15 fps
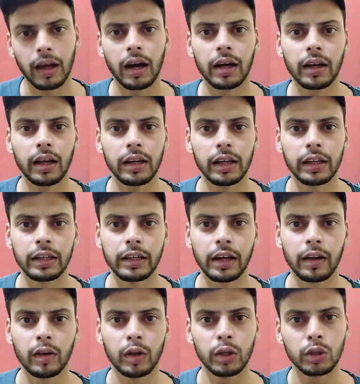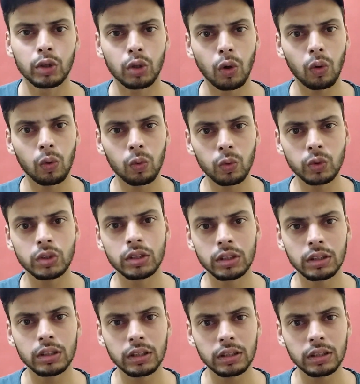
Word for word: खाना ले लिया तो उस